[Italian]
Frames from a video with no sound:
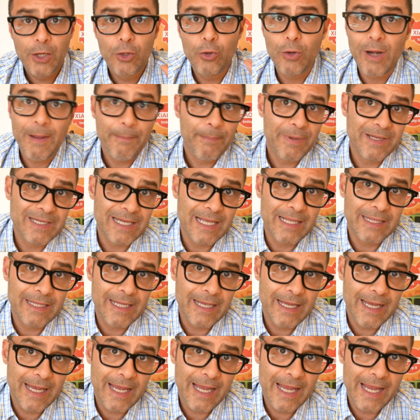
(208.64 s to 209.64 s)
non è presente
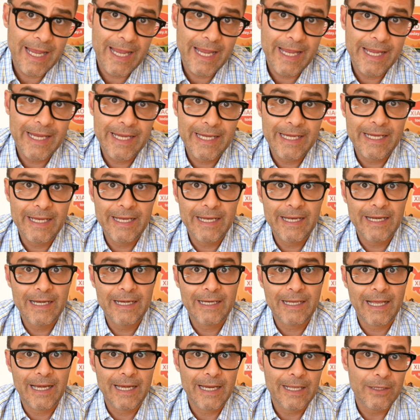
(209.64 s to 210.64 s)

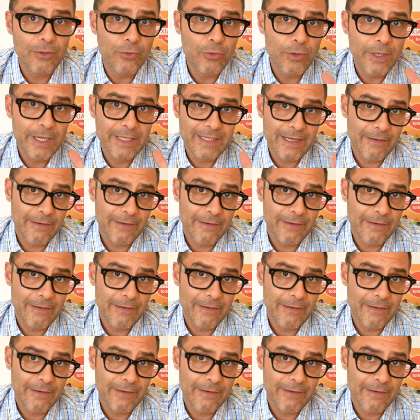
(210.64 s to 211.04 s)
il caricatore,